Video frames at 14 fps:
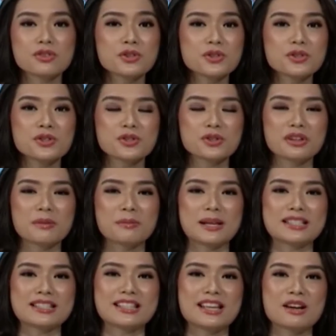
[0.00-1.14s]
food, sudah
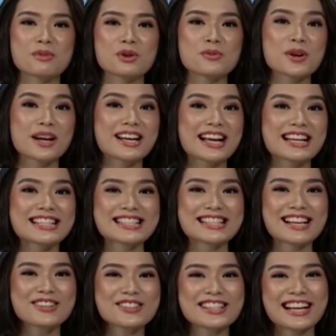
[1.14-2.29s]
pasti yang berhubungan dengan
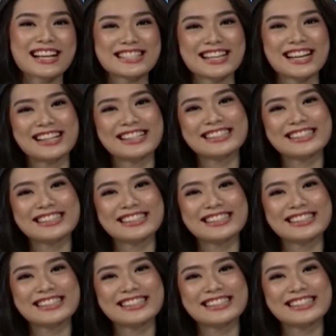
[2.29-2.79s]
saus kacang.